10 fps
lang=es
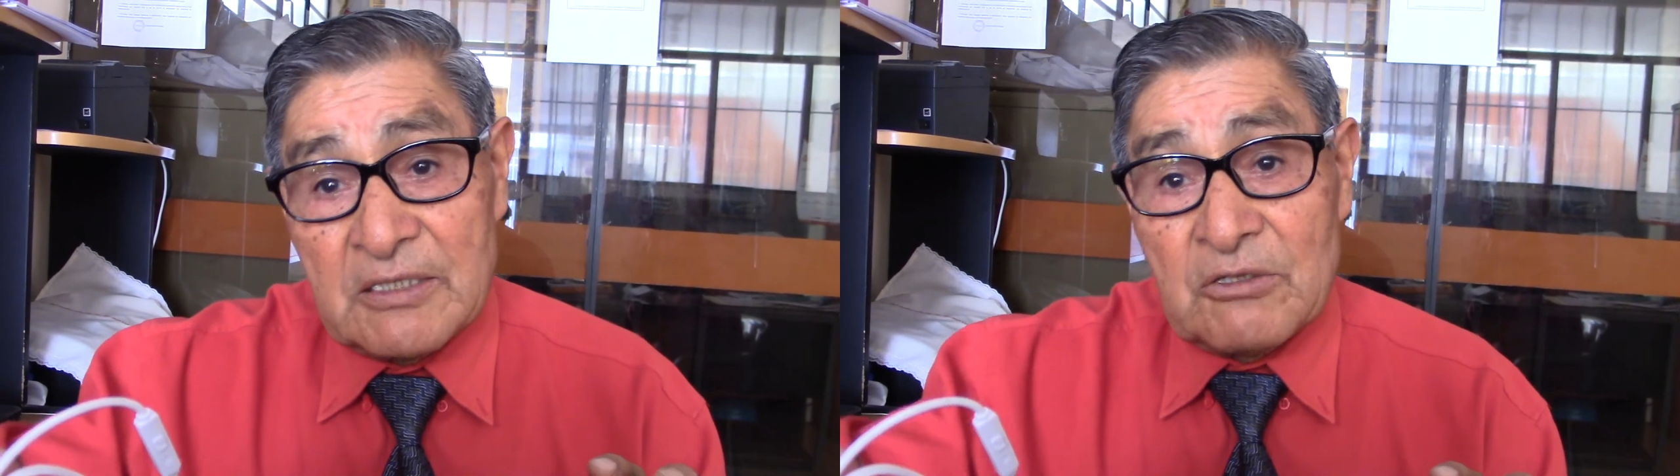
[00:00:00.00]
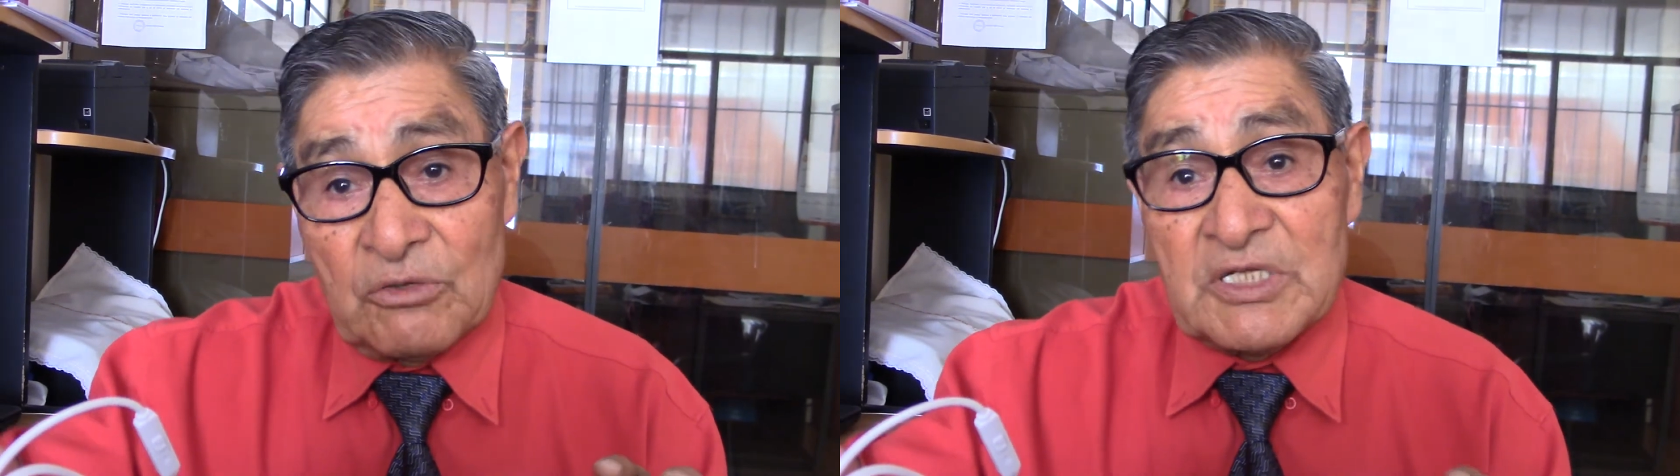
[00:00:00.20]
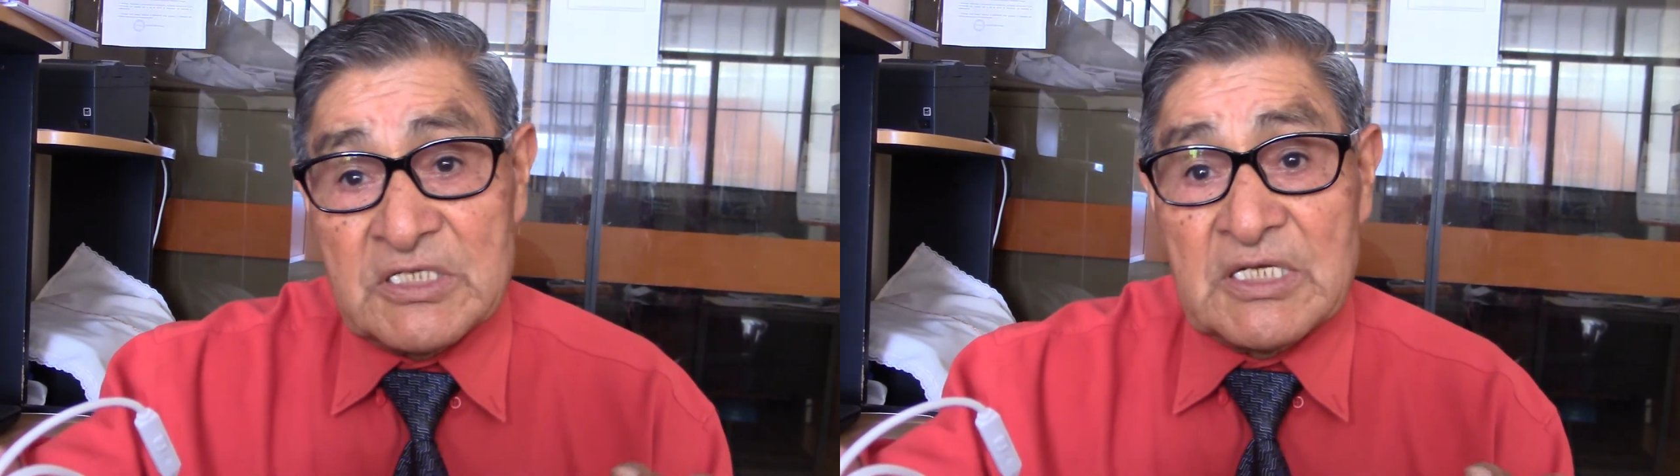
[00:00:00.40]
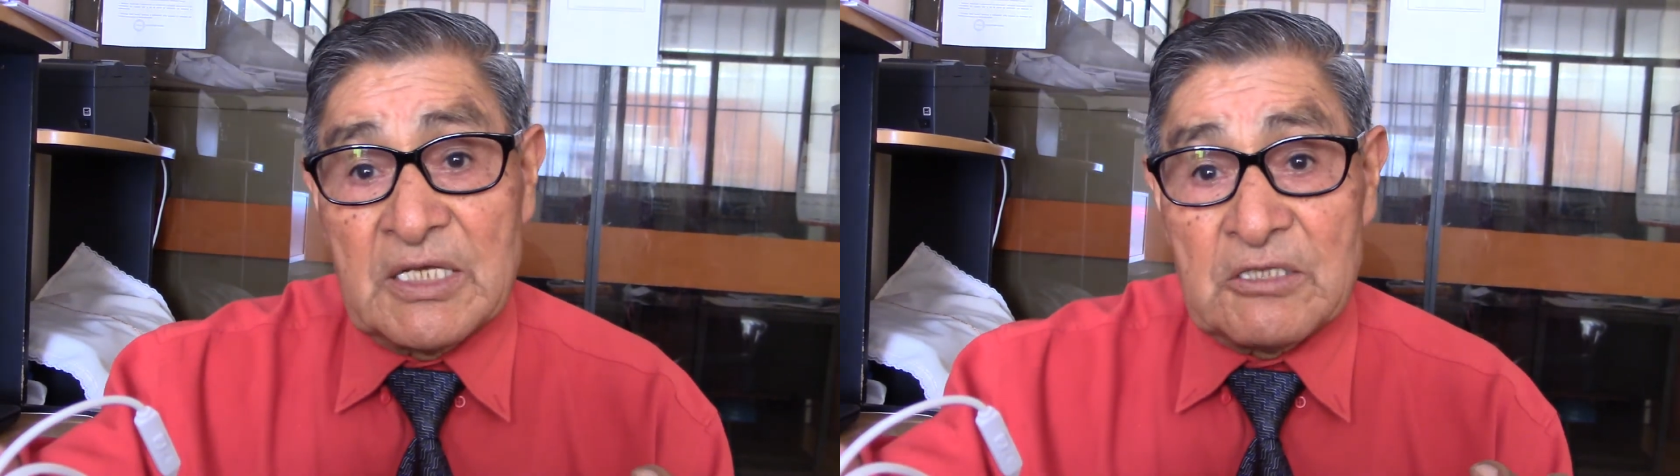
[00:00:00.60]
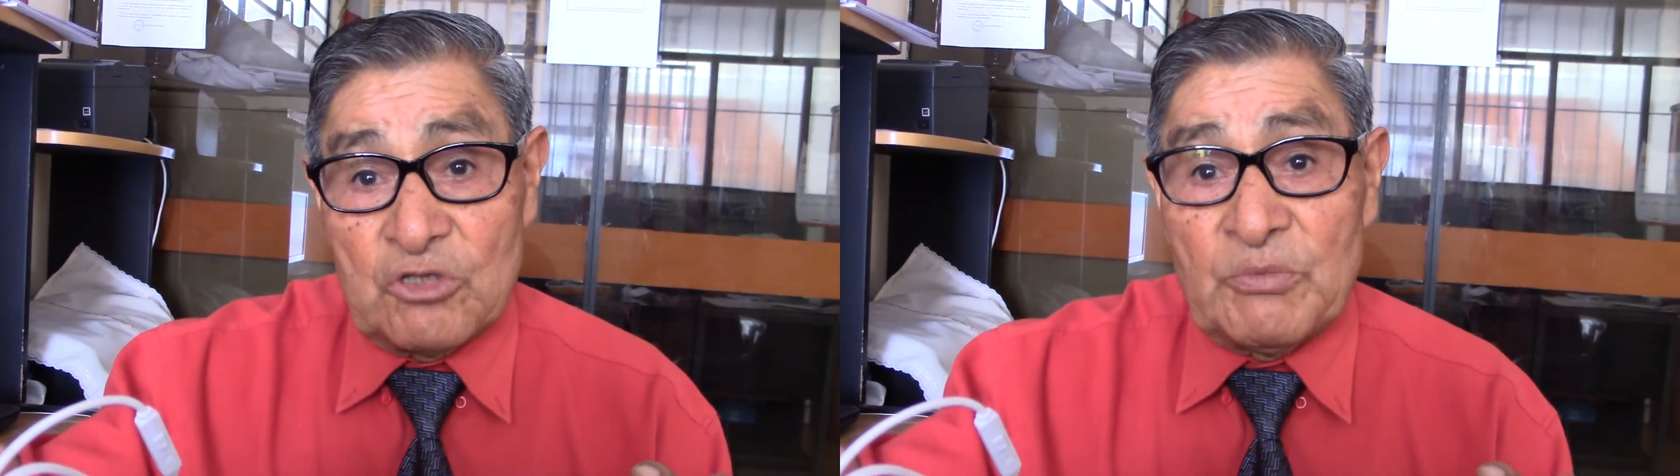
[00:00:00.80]
donde
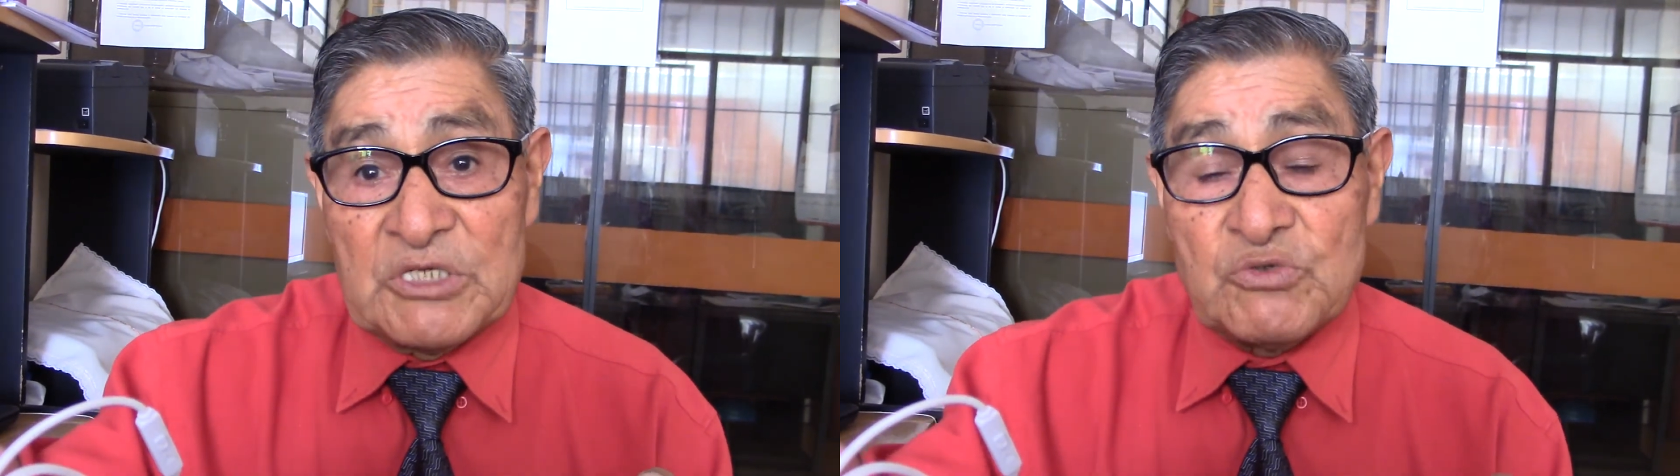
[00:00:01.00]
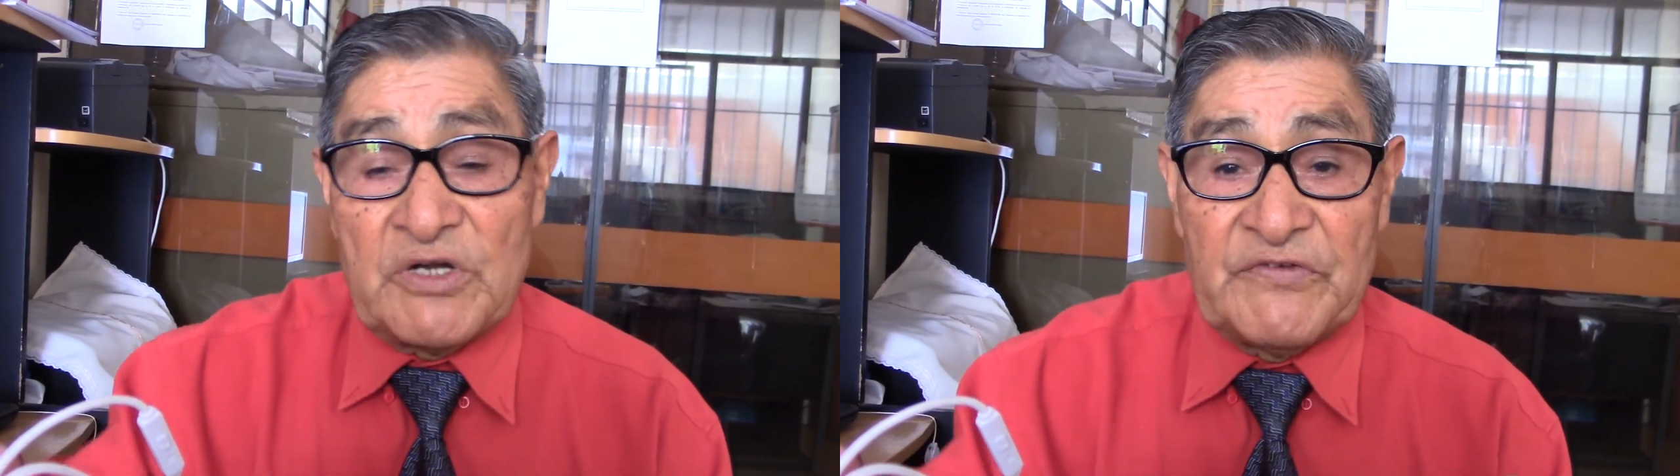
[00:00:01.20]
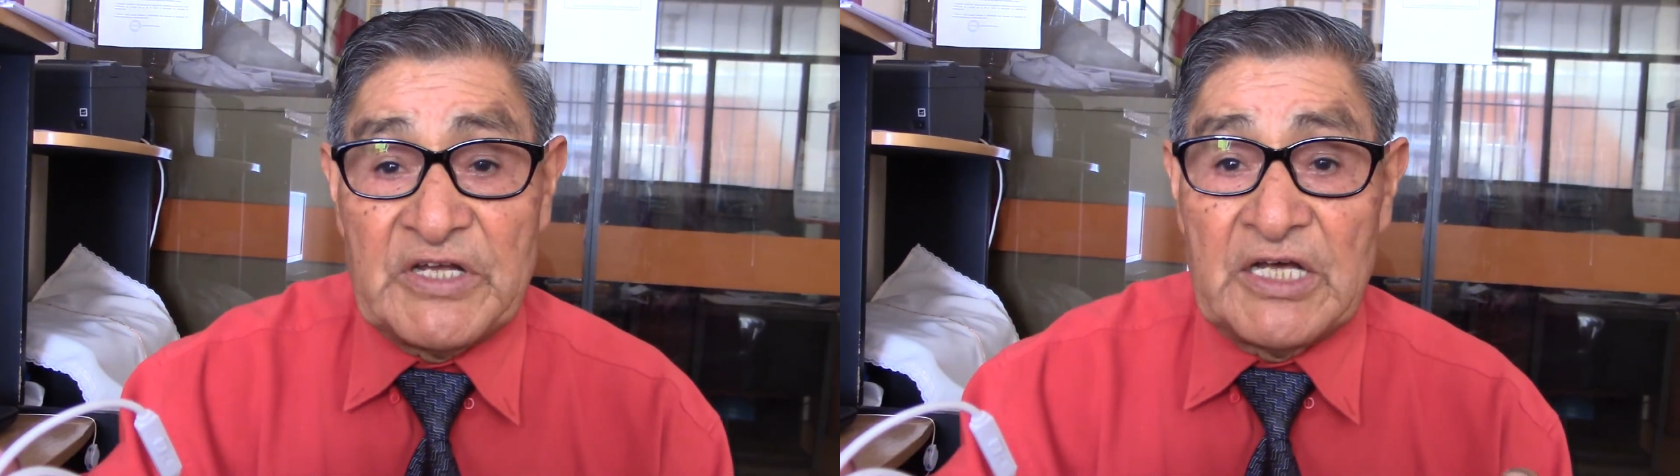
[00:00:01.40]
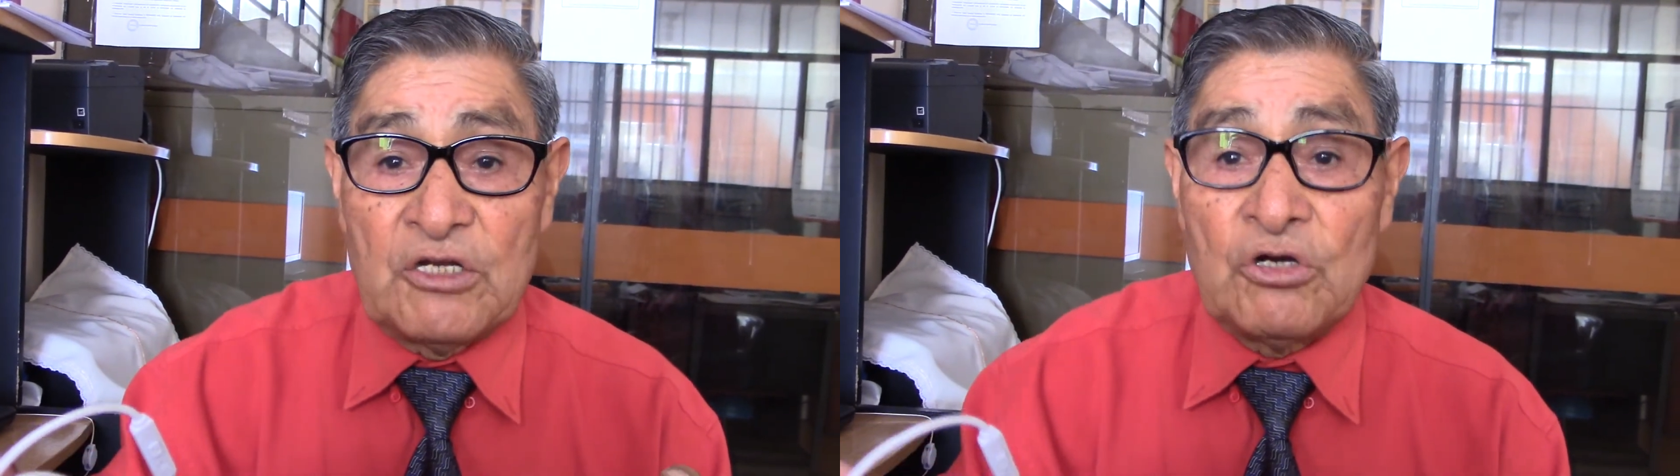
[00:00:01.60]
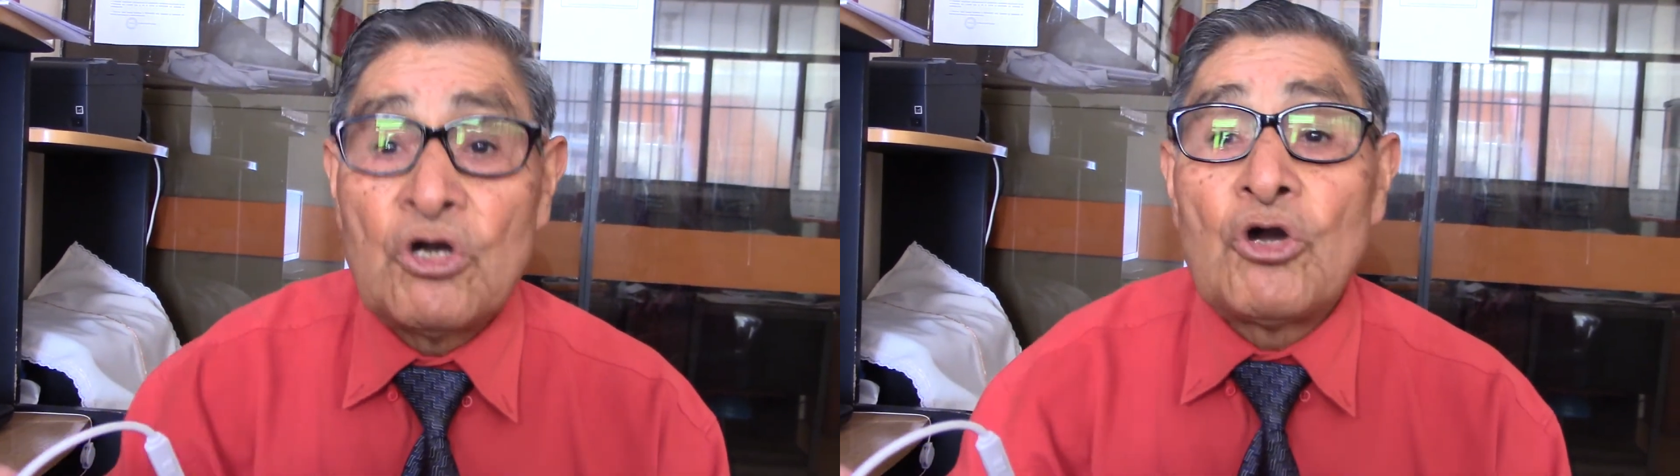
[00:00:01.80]
se toma su
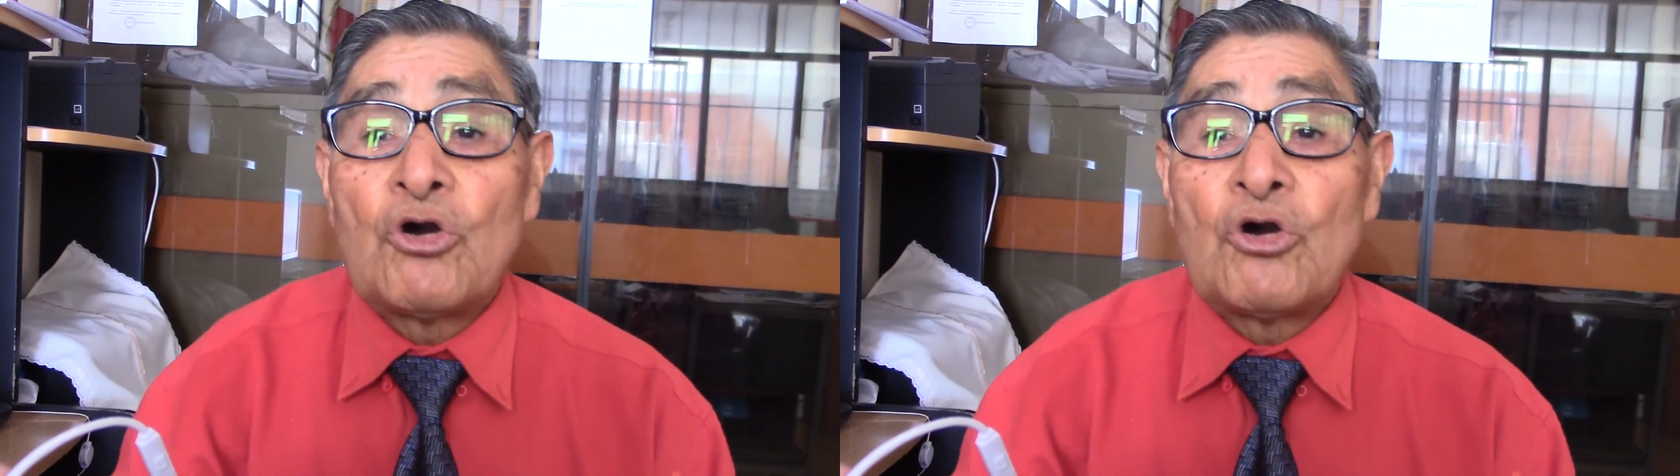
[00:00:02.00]
refrigerio